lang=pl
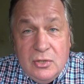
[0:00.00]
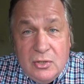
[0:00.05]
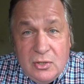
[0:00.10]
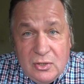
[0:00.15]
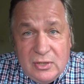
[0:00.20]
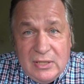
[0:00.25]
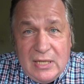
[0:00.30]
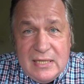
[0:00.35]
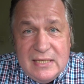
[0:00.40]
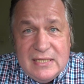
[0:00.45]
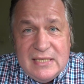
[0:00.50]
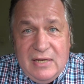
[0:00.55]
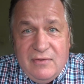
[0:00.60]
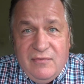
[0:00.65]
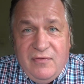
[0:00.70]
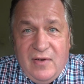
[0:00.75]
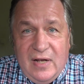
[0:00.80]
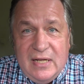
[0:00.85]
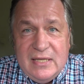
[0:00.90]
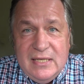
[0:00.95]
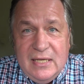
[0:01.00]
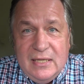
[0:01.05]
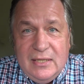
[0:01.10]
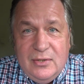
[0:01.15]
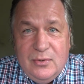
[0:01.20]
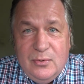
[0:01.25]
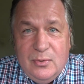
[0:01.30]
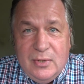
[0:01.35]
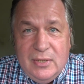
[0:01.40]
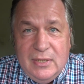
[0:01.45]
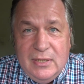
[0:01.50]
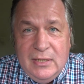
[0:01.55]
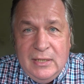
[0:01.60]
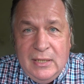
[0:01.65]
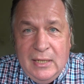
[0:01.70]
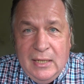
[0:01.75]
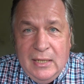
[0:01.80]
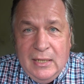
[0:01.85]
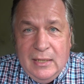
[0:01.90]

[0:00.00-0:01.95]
To ten sam facet, który